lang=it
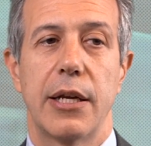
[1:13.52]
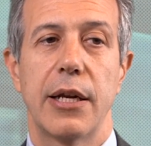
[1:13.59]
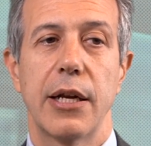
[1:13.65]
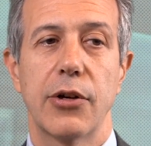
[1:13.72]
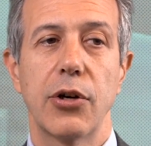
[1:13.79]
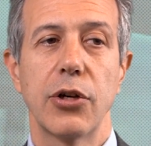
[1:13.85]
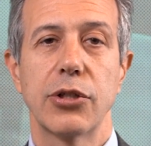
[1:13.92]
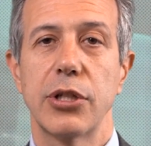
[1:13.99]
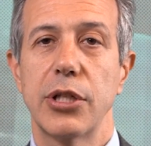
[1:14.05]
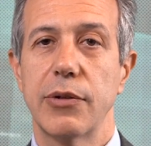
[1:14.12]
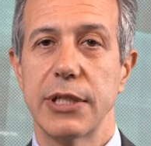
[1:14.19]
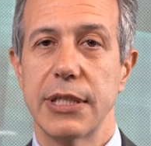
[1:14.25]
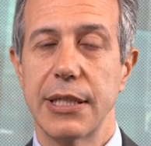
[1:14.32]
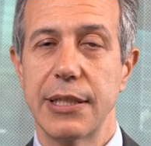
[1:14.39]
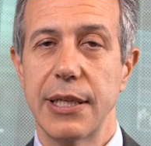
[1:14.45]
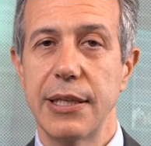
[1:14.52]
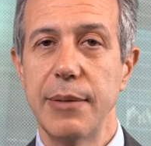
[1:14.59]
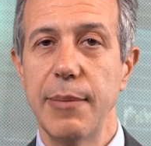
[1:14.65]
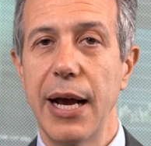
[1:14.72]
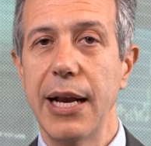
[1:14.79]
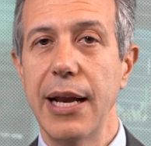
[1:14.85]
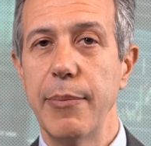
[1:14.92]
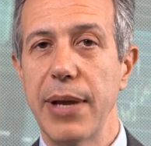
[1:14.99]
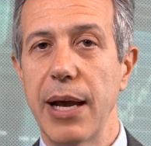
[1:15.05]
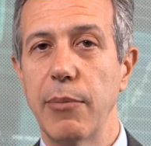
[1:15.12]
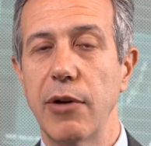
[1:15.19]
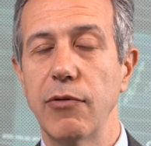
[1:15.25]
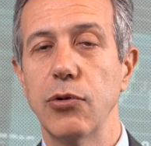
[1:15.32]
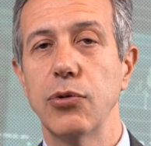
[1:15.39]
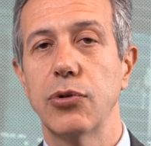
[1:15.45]
Nel corso di queste settimane
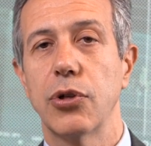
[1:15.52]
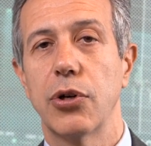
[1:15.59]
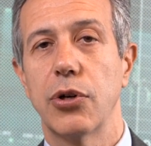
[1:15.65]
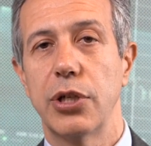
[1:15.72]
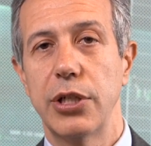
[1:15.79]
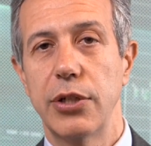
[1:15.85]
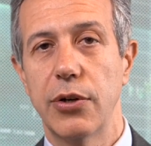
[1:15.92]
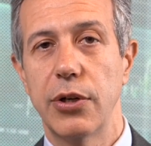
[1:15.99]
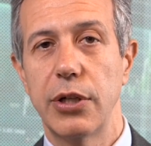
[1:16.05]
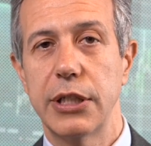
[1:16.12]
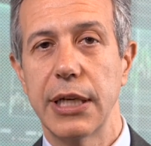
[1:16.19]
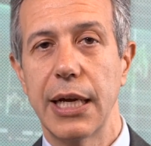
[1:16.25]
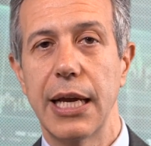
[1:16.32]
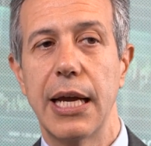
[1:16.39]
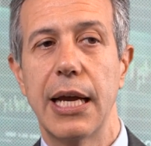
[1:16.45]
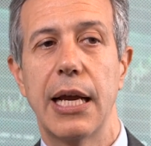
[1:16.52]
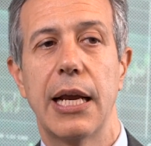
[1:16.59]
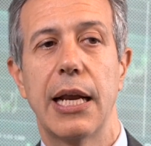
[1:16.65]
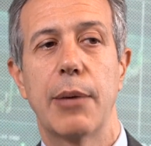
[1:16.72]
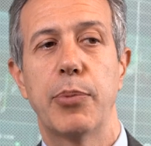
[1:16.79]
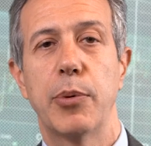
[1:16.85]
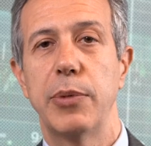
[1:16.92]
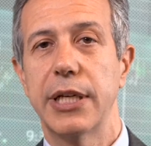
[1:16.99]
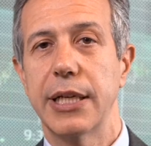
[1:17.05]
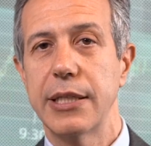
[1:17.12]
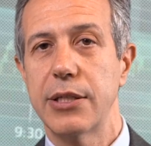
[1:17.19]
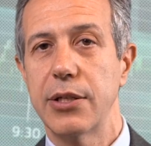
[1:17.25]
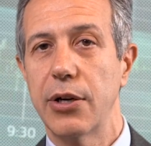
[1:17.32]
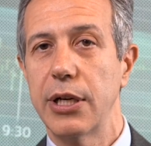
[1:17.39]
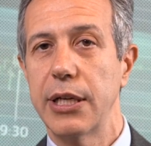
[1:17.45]
abbiamo avuto inoltre eh, la
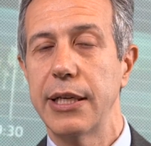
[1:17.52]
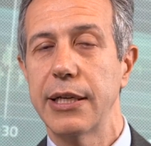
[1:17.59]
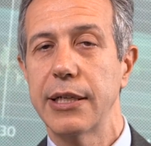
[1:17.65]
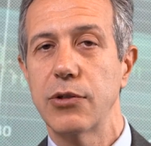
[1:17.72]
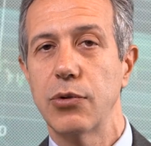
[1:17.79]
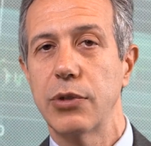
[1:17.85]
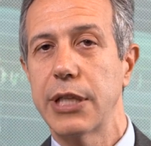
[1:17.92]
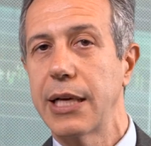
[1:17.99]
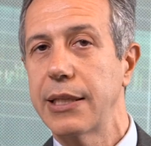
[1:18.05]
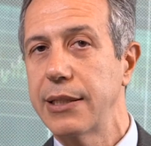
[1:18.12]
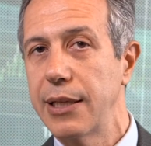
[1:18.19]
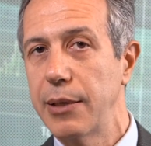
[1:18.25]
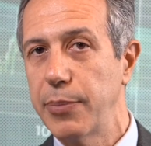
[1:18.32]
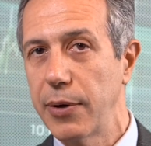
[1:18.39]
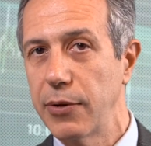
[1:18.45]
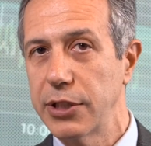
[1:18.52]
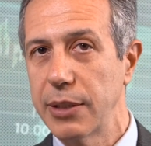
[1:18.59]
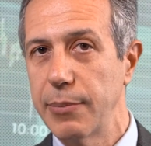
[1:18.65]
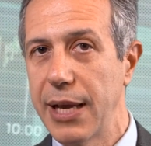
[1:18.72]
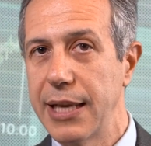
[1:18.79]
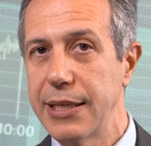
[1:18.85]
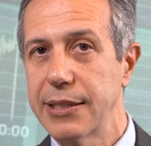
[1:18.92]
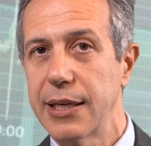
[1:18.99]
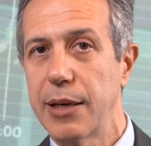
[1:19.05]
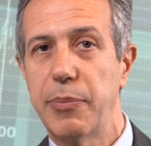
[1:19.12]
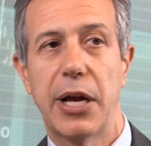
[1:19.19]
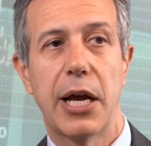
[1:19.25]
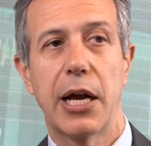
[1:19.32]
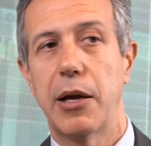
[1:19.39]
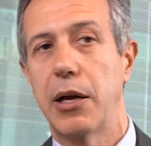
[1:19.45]
pubblicazione dei risultati del primo trimestre
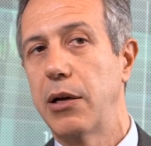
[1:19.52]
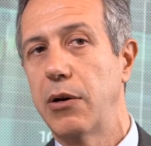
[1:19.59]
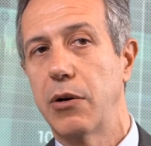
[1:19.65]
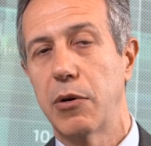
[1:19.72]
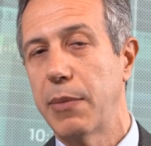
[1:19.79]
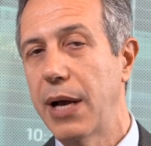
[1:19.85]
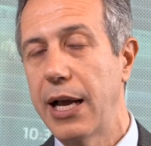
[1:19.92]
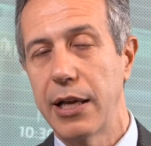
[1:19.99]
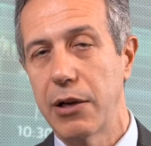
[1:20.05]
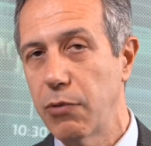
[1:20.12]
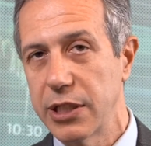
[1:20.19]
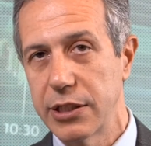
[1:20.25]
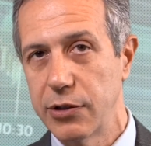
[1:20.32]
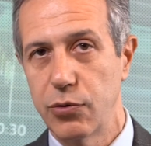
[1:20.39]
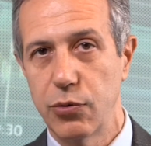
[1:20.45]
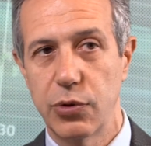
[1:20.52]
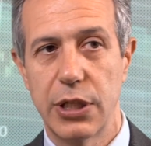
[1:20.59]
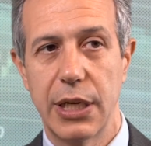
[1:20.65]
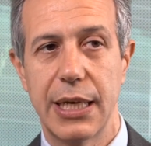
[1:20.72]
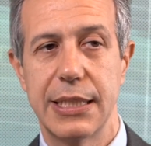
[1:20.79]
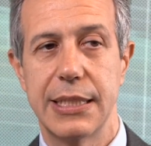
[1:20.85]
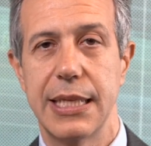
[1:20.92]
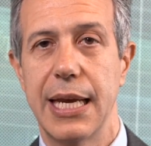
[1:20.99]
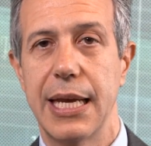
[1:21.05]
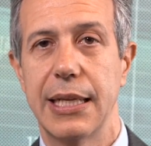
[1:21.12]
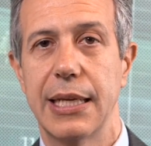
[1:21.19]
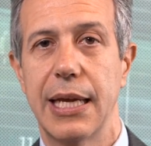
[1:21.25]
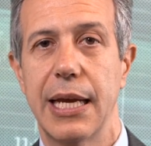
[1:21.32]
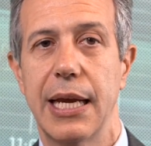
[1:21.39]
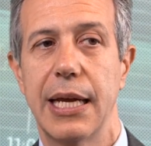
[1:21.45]
per eh, ormai quasi tutte le
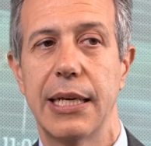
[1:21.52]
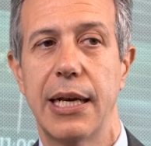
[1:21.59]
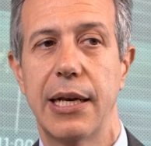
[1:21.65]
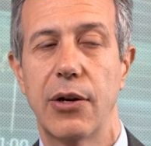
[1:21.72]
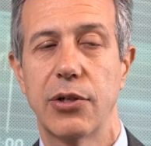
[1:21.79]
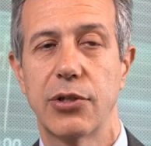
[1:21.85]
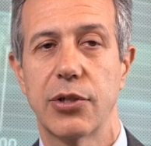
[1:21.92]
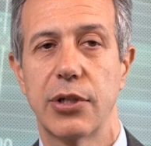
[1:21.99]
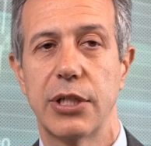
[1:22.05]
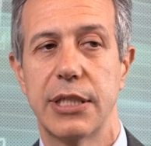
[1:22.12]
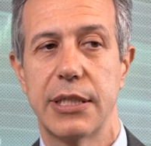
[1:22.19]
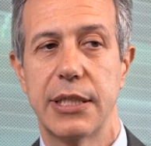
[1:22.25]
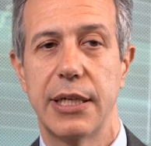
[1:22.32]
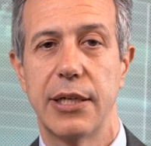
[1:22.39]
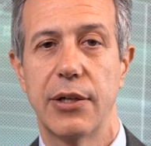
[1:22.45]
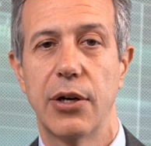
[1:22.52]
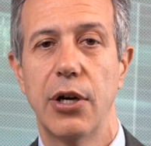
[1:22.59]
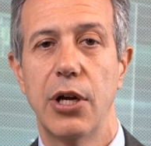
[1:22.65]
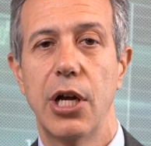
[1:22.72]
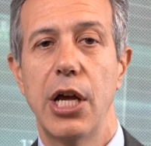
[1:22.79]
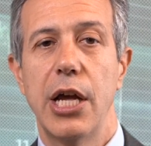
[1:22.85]
aziende del nostro listino.